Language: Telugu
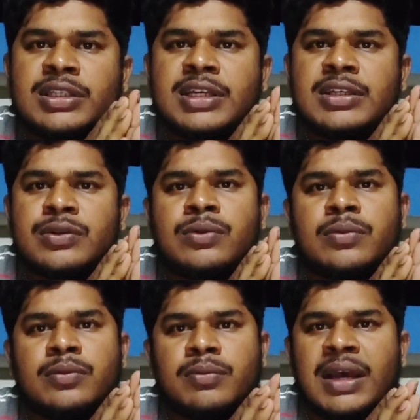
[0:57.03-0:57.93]
జిఎస్
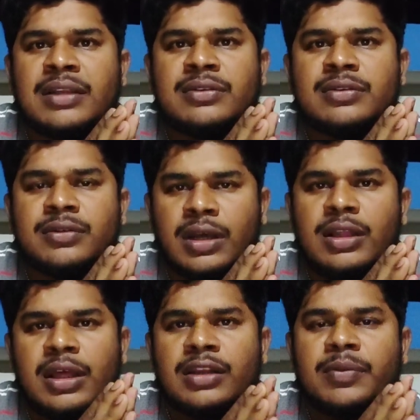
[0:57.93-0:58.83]
మ్యాథ్స్
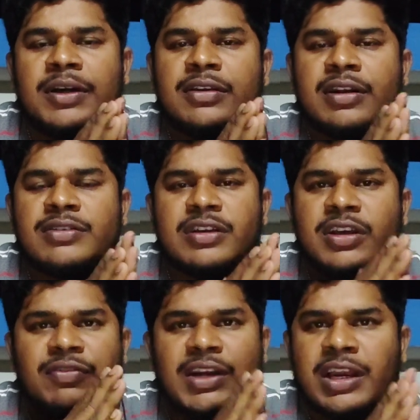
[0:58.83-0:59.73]
అదే అర్థమెటిక్
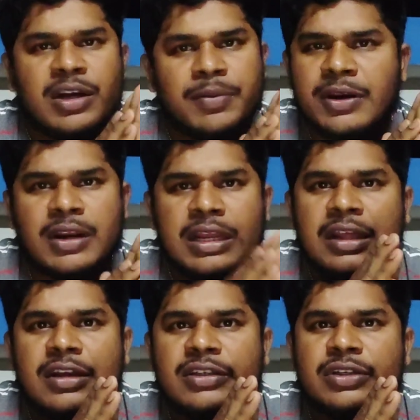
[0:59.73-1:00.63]
రీజనింగ్ వీటన్నిటిపైన
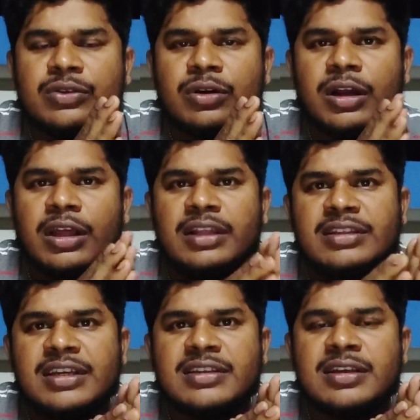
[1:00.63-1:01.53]
రెగ్యులర్గా చేస్తుంటాం కదా
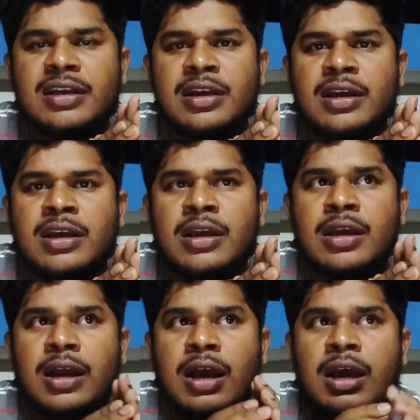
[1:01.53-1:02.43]
చేసి
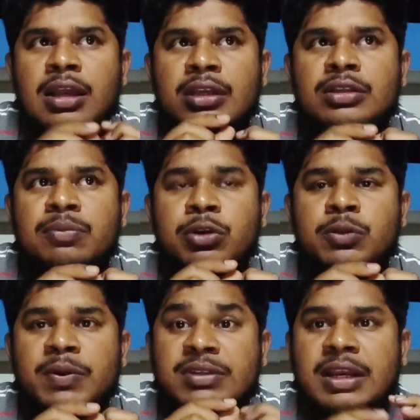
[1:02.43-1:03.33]
ఆ ఎగ్జామ్లో
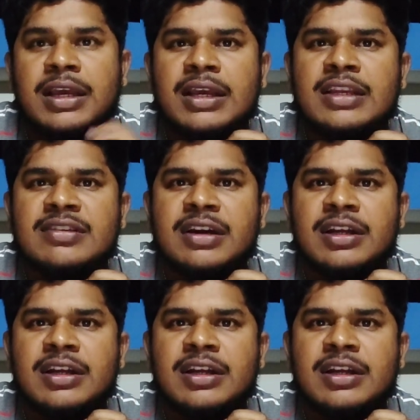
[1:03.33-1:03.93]
స్పెషల్గా ఇంగ్లీష్